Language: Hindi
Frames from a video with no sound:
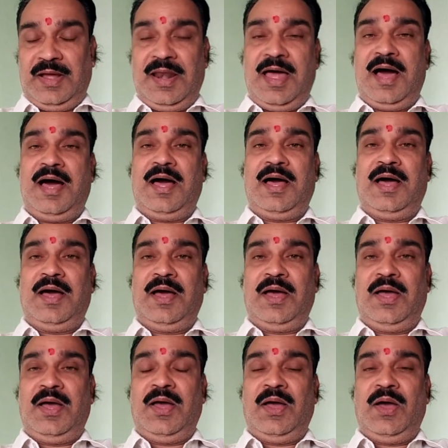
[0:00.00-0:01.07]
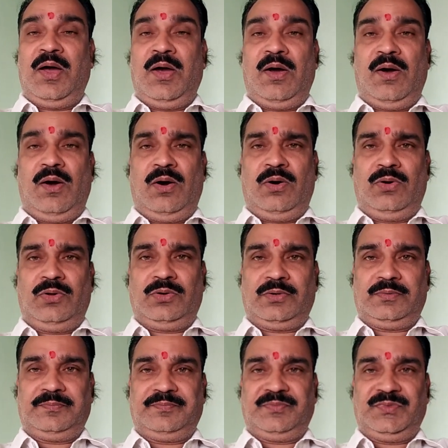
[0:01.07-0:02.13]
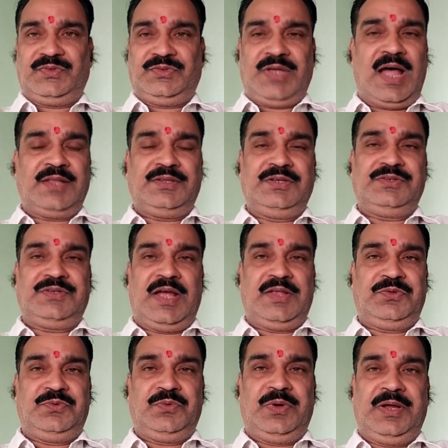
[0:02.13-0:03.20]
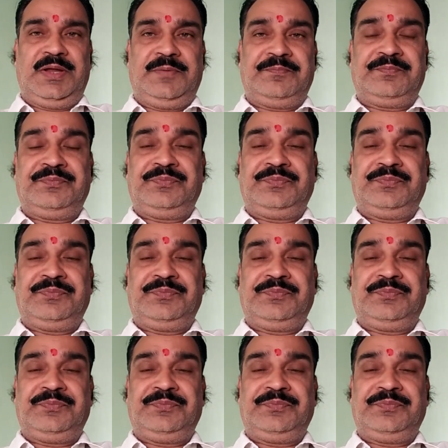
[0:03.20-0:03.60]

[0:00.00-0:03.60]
कला और साथ ही साथ जो है